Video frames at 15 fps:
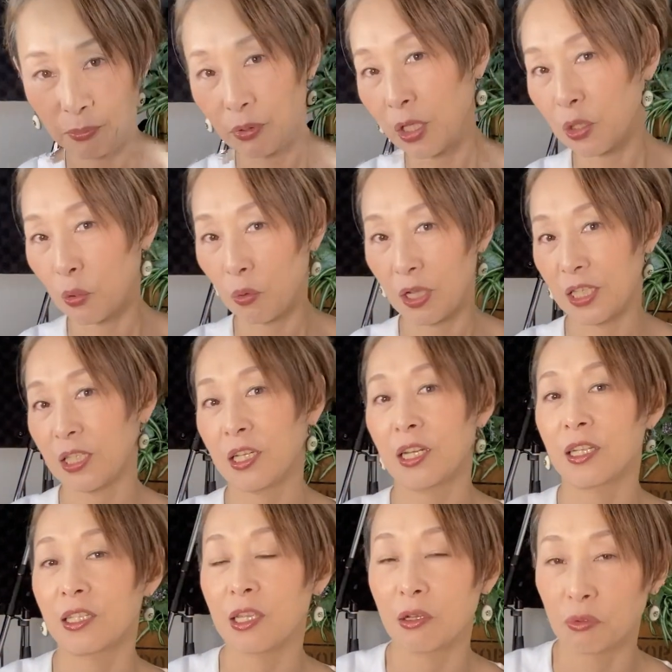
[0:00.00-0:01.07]
ブレス音がしっか
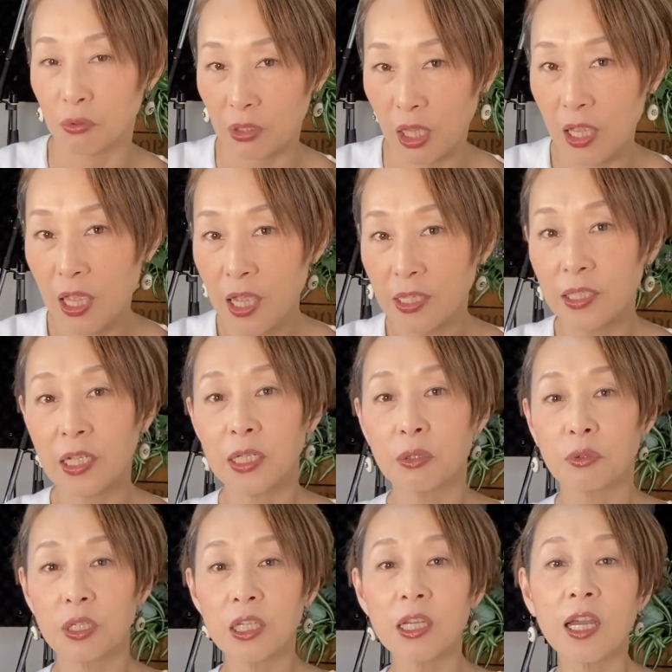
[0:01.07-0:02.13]
りしてるので。だけ
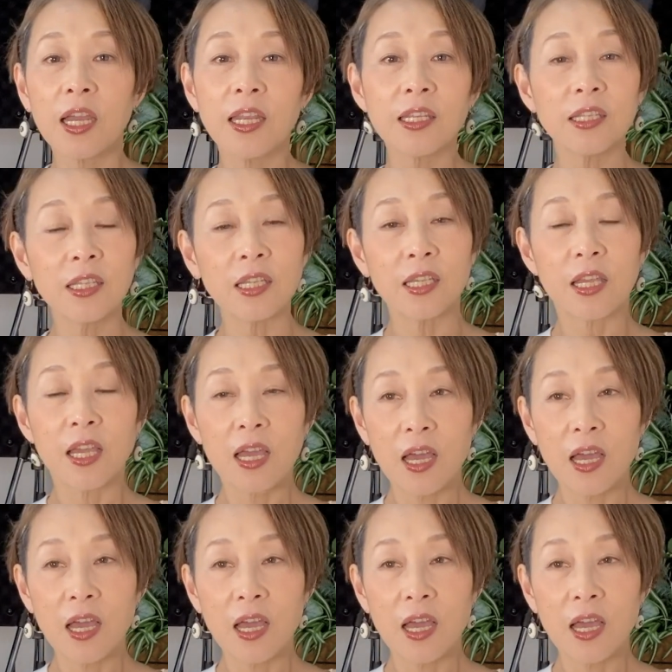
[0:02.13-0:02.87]
ど意外に、